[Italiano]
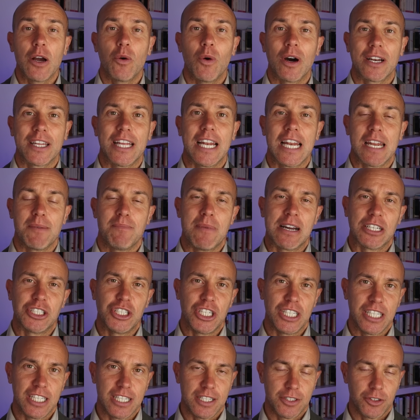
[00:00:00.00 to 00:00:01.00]
guarda le
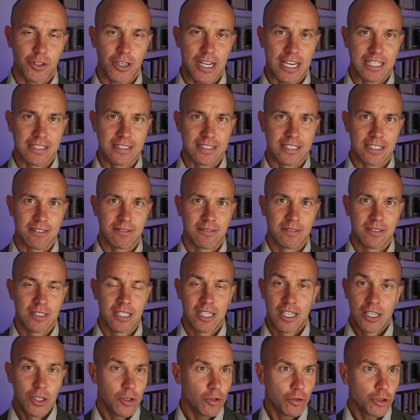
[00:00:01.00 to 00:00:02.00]
immagini di risonanza
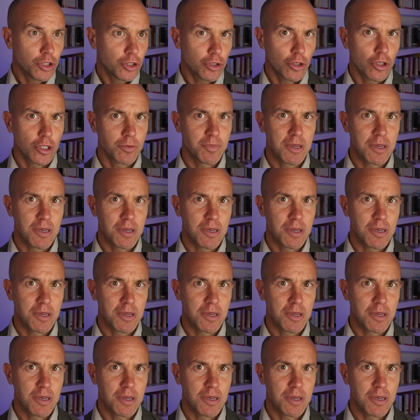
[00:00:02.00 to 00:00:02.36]
non ci sono